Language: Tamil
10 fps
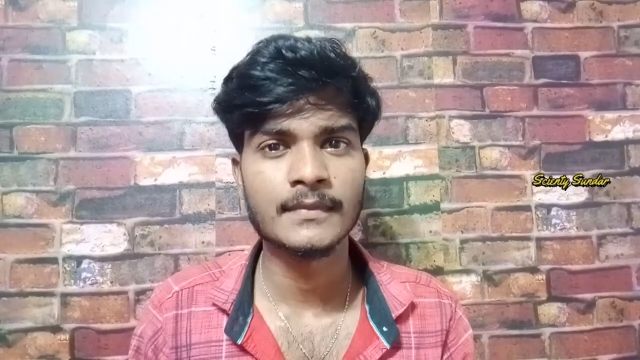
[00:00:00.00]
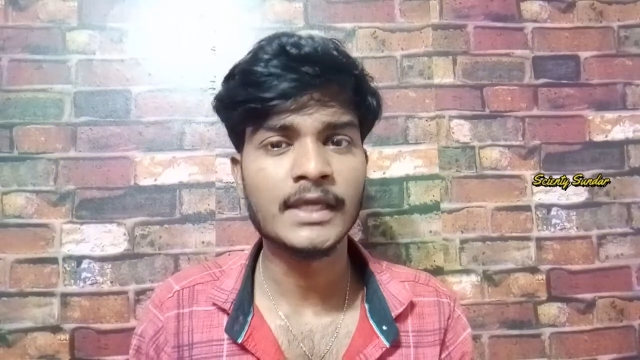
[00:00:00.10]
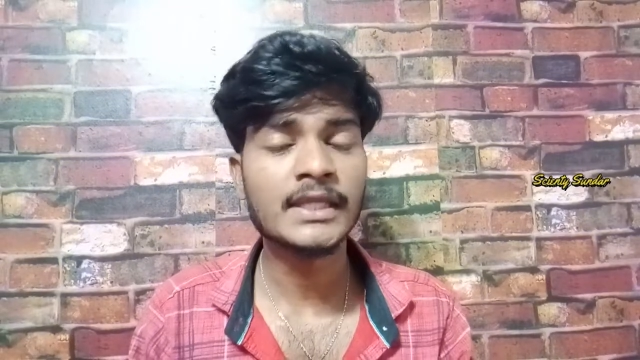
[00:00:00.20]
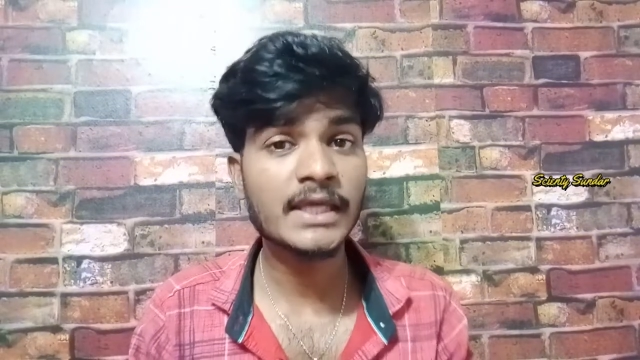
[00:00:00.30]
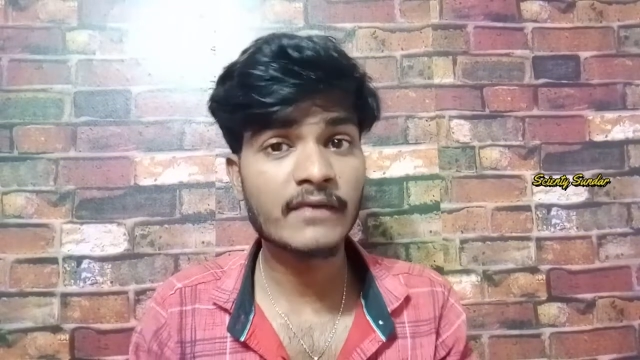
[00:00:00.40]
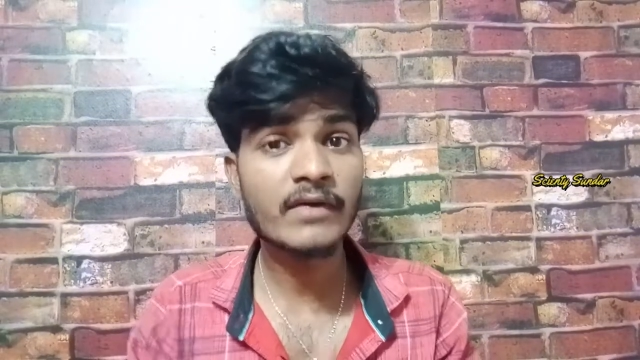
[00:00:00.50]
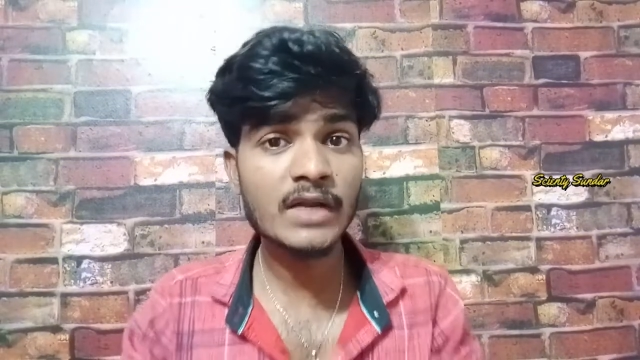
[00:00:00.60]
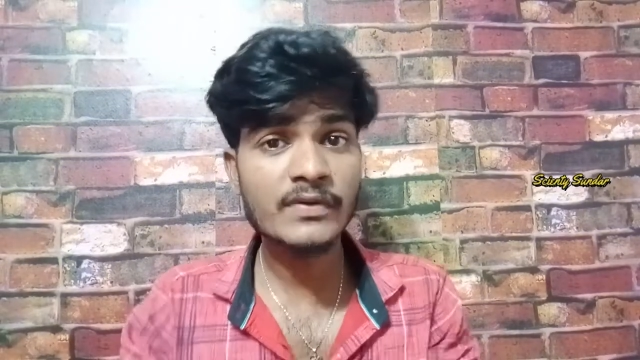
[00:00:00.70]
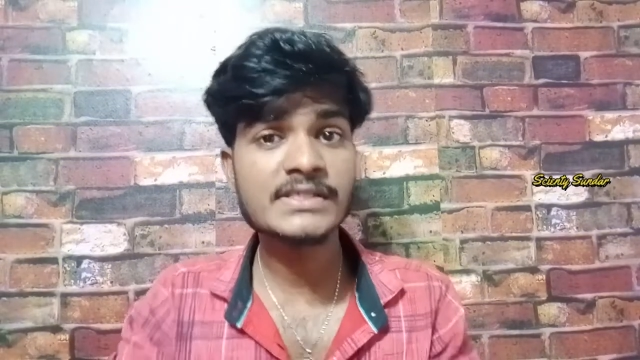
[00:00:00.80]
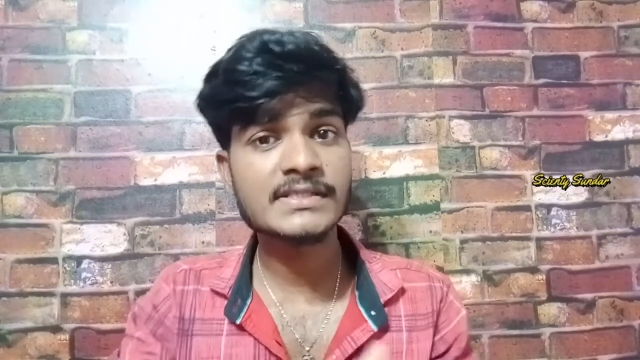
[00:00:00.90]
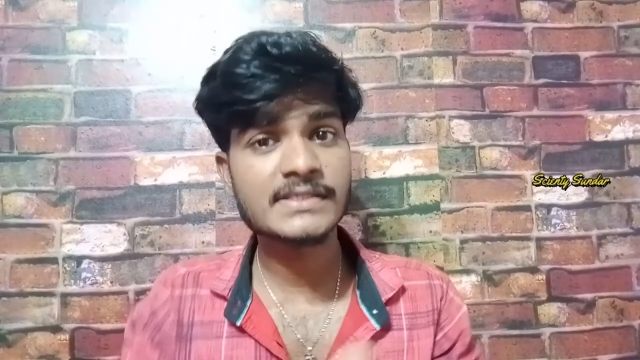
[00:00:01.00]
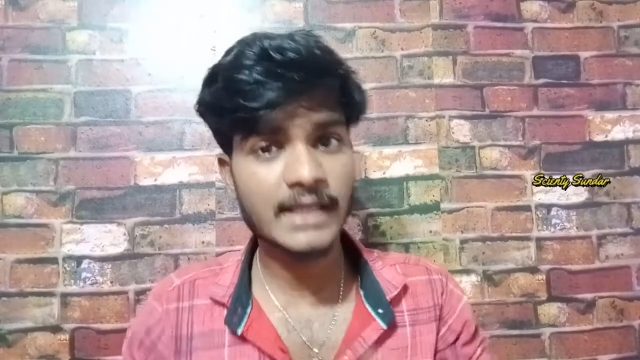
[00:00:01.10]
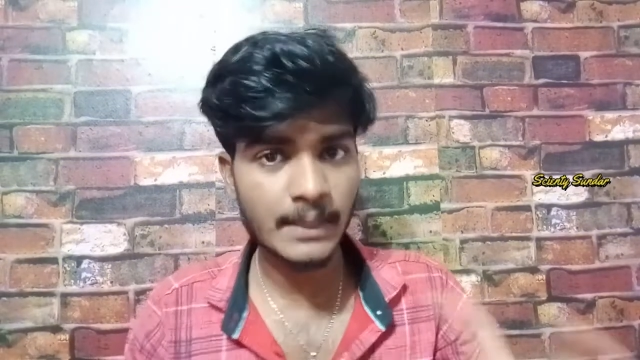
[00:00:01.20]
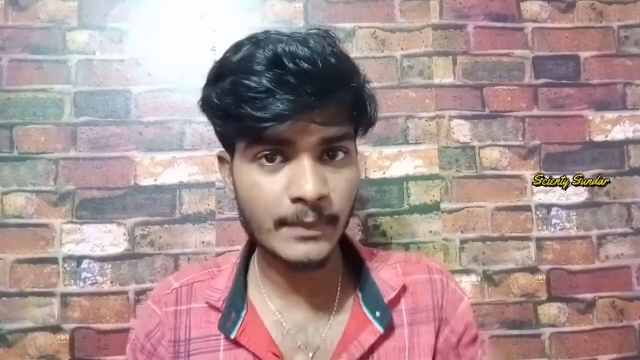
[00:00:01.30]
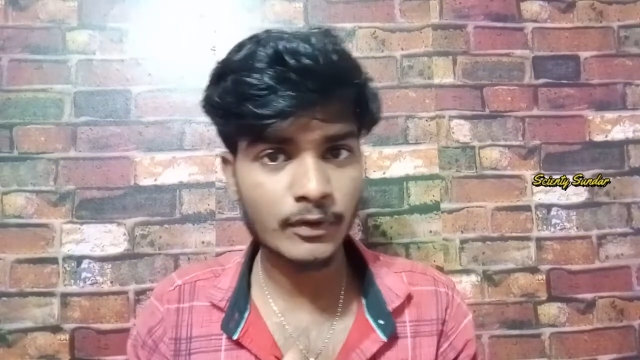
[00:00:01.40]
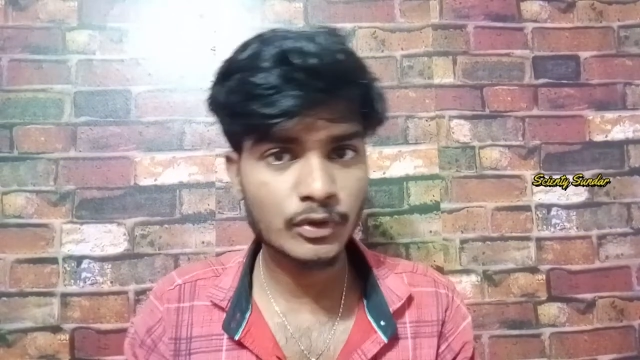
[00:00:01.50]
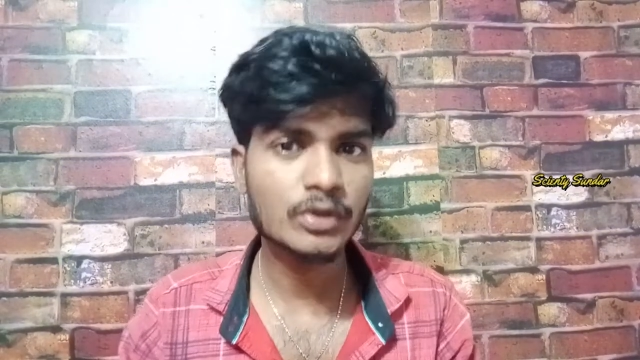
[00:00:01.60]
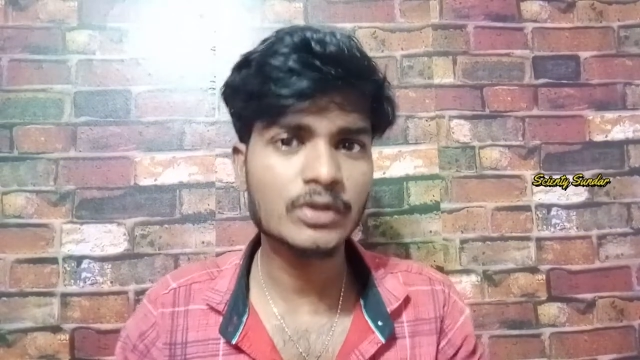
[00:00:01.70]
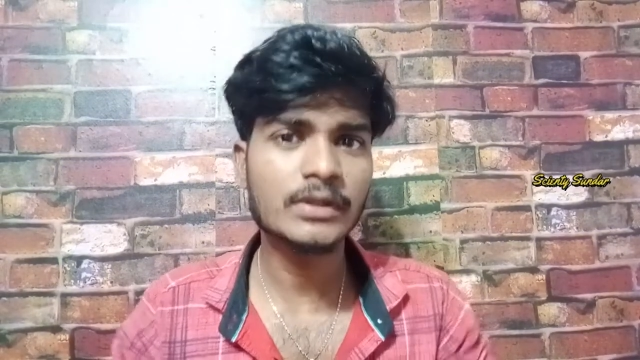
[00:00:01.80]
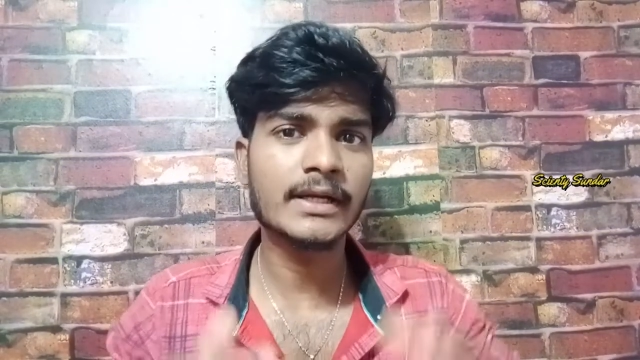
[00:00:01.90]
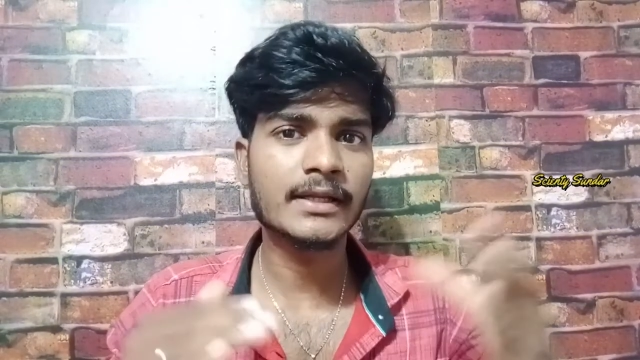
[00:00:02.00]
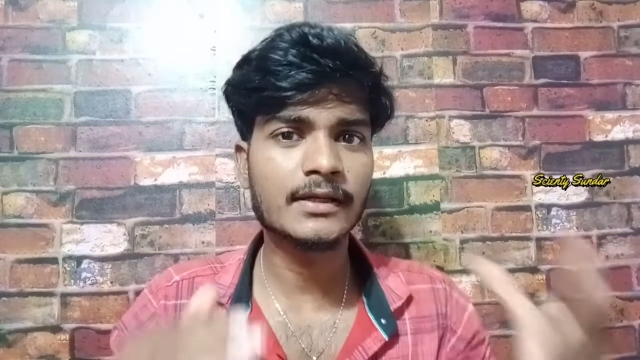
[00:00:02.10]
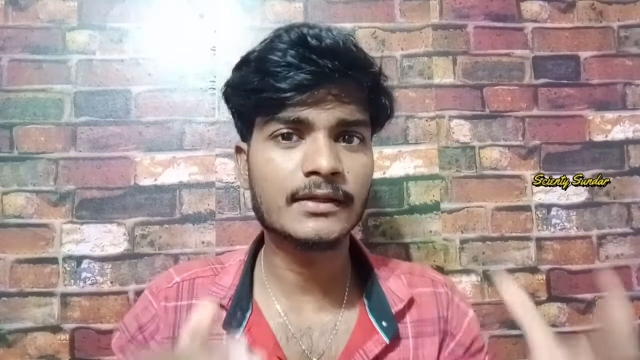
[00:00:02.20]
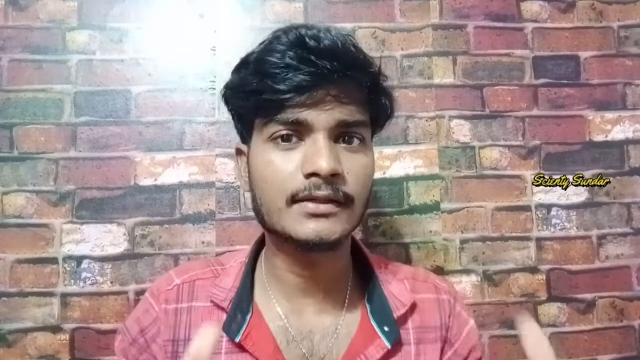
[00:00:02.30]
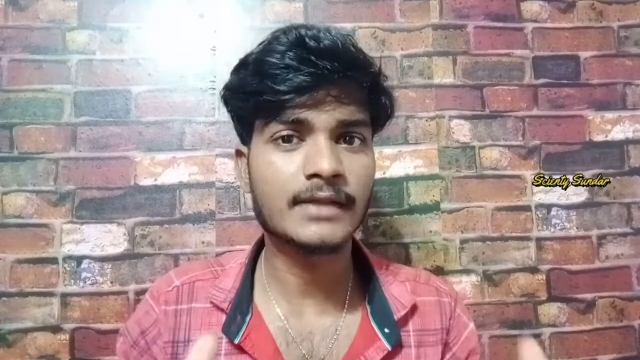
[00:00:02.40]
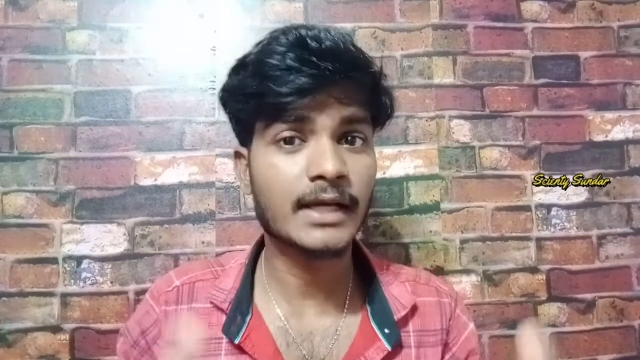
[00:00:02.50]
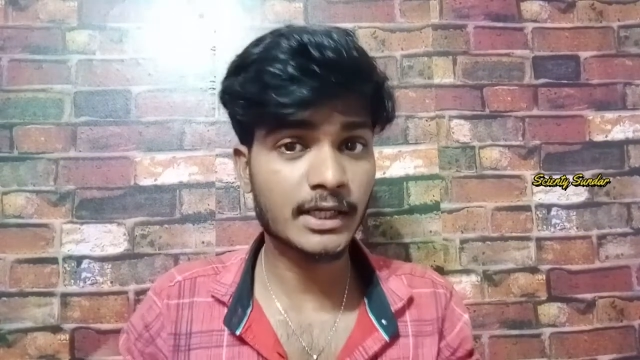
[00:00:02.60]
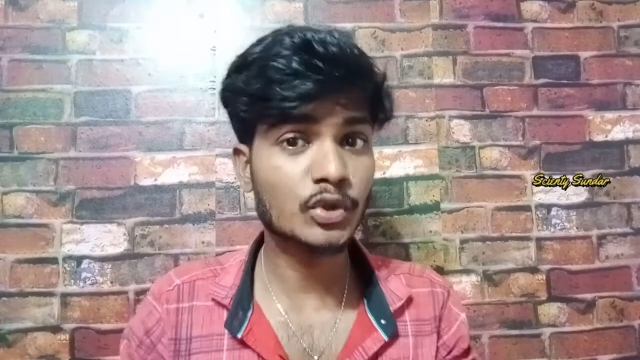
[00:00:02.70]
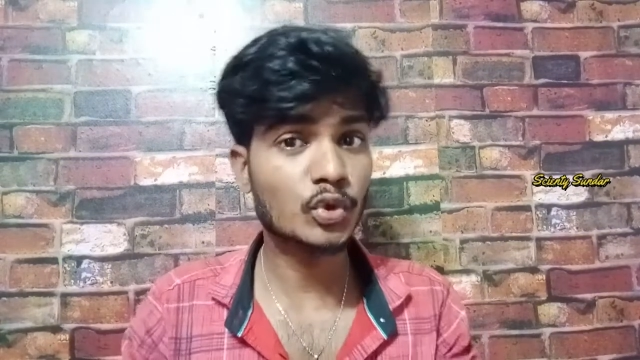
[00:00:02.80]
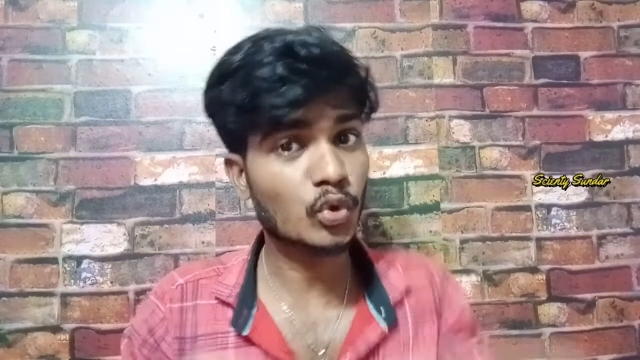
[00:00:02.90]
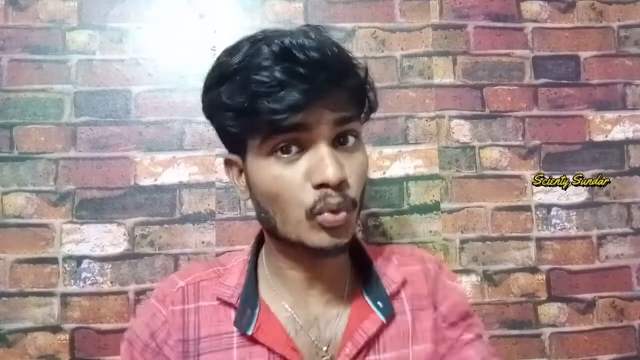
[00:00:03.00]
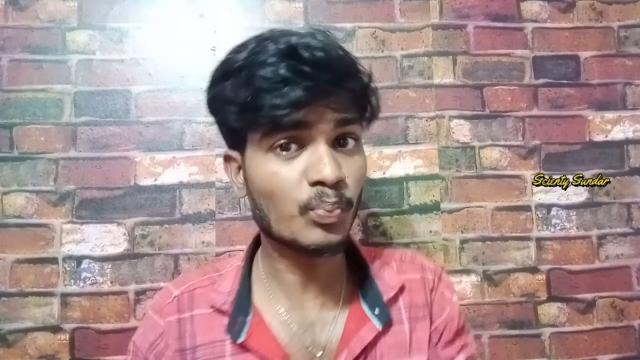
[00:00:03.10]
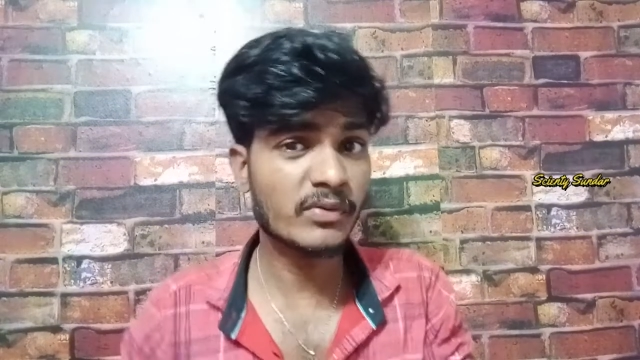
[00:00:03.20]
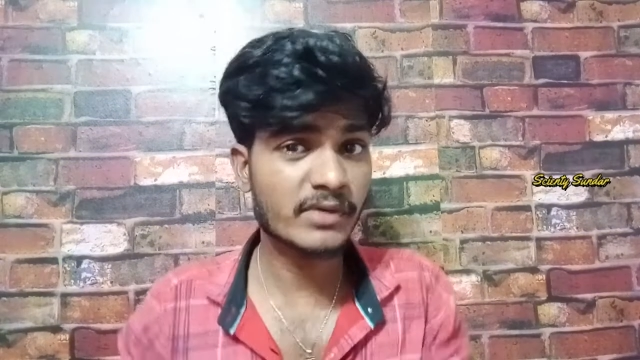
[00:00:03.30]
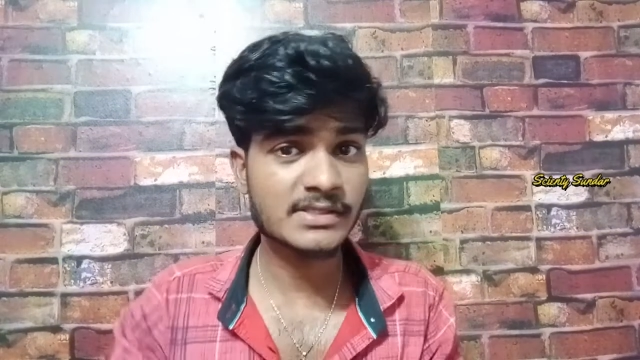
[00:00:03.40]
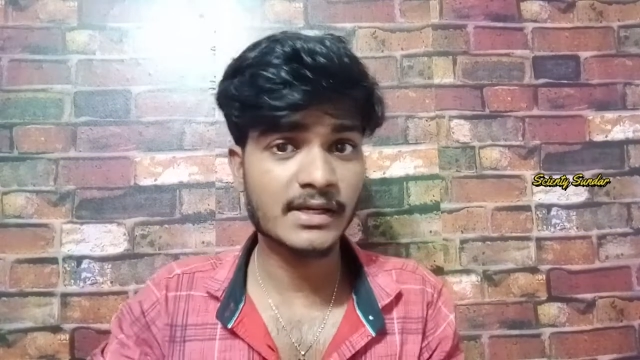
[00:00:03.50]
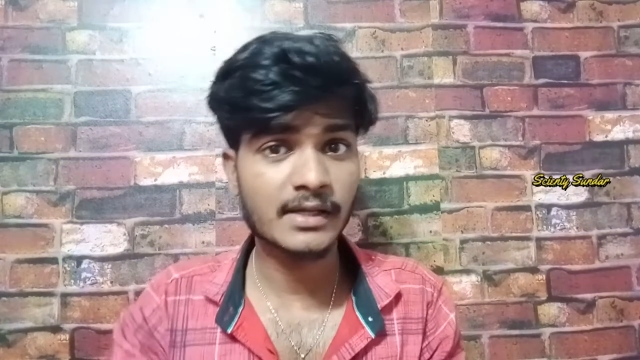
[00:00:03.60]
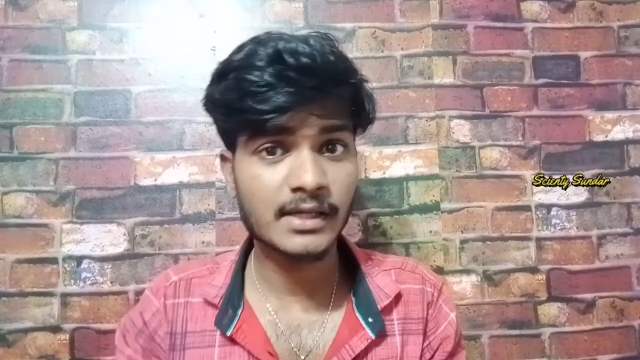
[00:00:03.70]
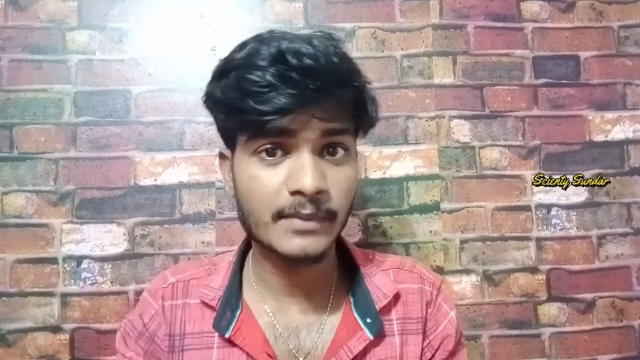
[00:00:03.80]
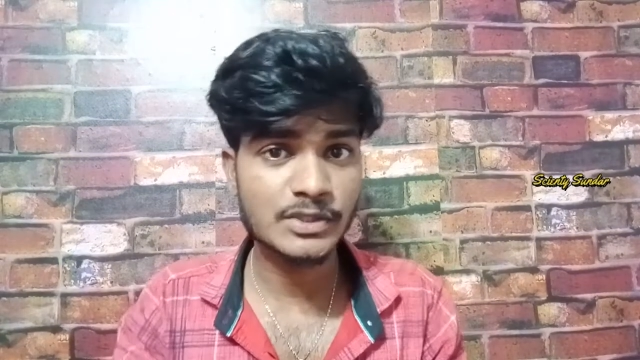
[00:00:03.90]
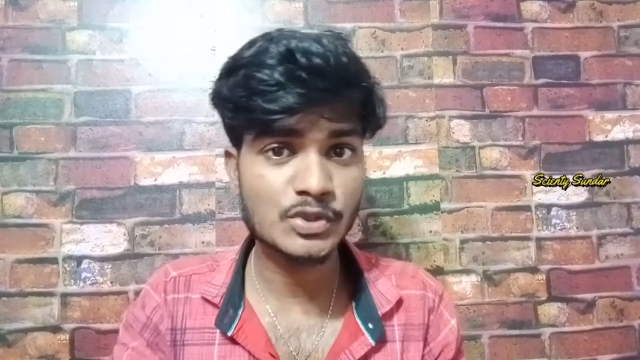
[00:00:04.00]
இந்த எவாலுவேஷன்ஸ் எல்லாமே வந்து கிட்டத்தட்ட நடக்கிறதுக்கு ரொம்ப வருஷம் ஆயிருக்கு அப்படின்னு